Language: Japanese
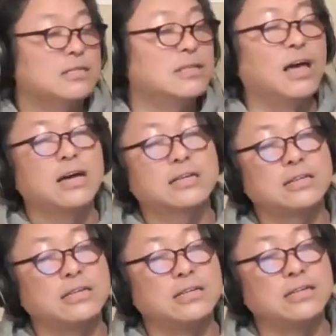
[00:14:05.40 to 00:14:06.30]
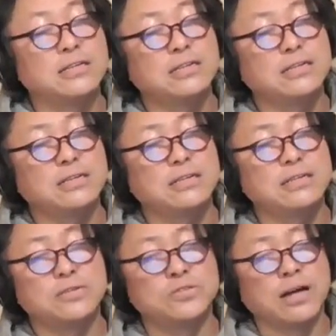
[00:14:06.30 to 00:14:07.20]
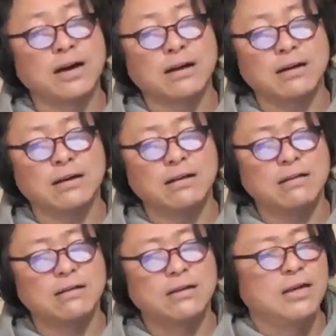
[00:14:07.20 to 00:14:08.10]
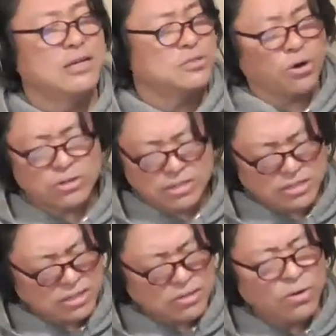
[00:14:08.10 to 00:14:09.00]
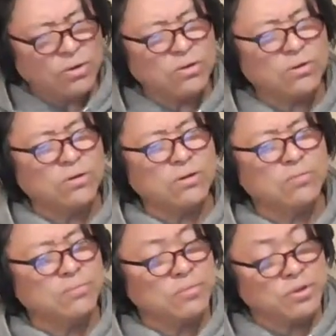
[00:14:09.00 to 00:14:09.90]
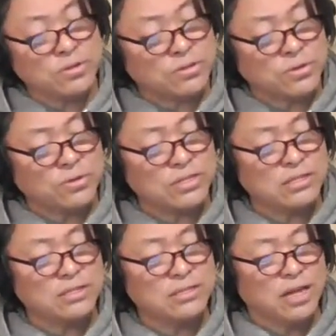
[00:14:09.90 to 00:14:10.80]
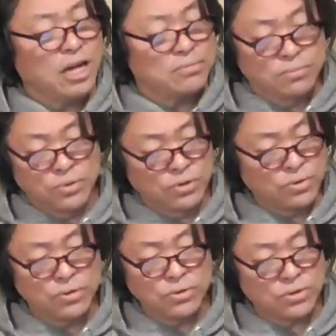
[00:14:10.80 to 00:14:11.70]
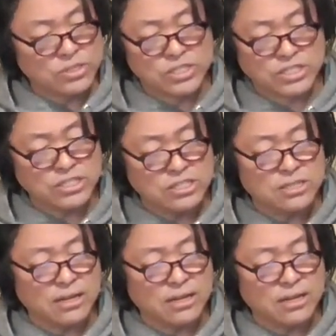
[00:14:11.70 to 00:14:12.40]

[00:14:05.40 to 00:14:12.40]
できるなら時を元に戻して